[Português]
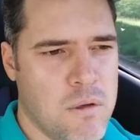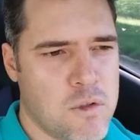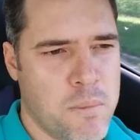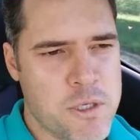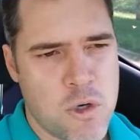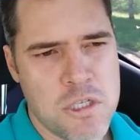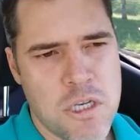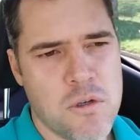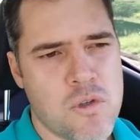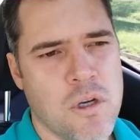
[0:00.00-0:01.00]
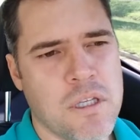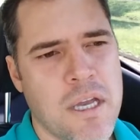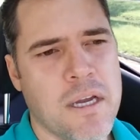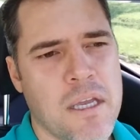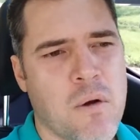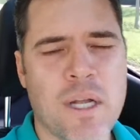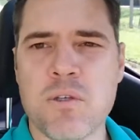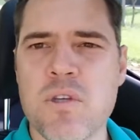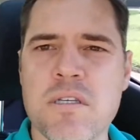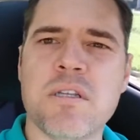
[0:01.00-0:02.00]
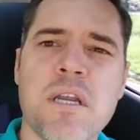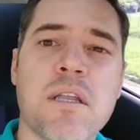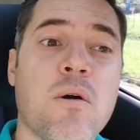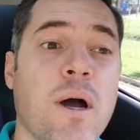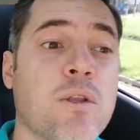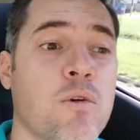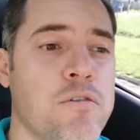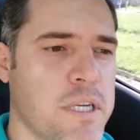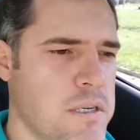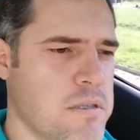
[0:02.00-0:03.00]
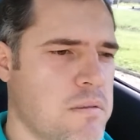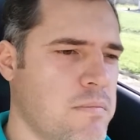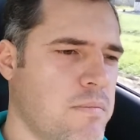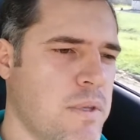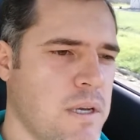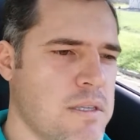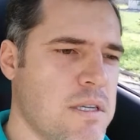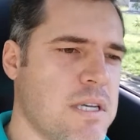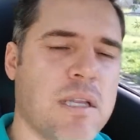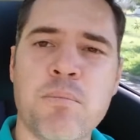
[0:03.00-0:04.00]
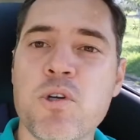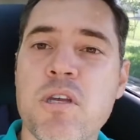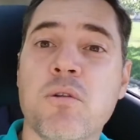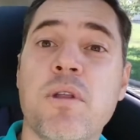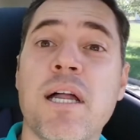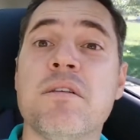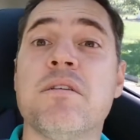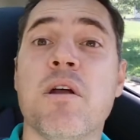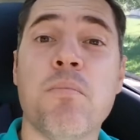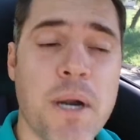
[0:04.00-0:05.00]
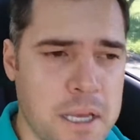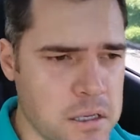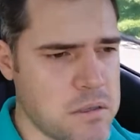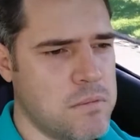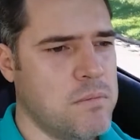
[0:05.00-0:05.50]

Senhor pastorzinho, o senhor tem aqui 434 ovelhas. 60% delas estão prenhas.